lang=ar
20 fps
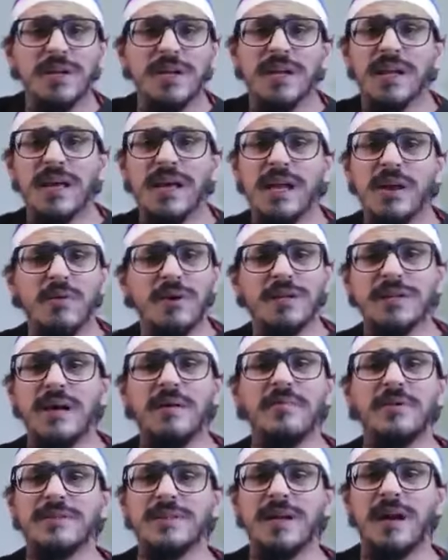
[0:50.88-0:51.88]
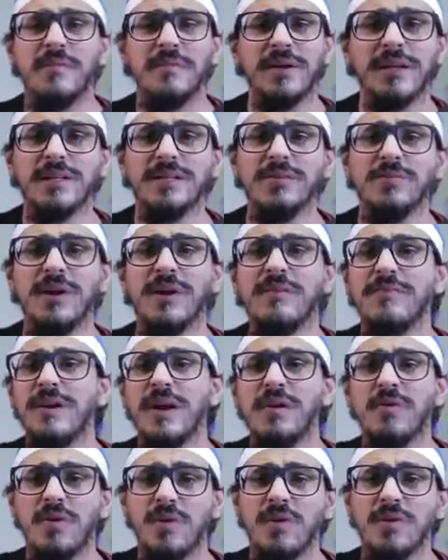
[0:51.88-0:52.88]
بالرغم من ان هي لو جت عملت العمليه دي وهي في
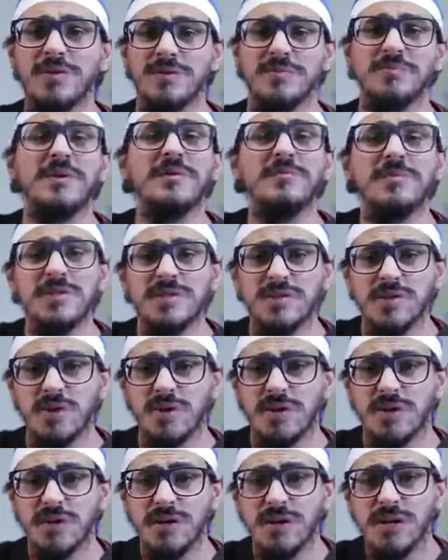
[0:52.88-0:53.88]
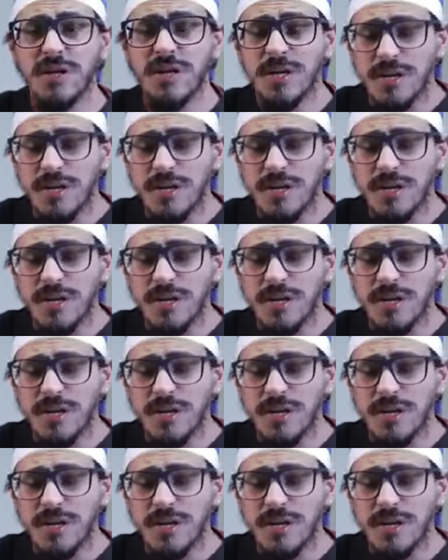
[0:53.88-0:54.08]
الاول خالص بالمنظار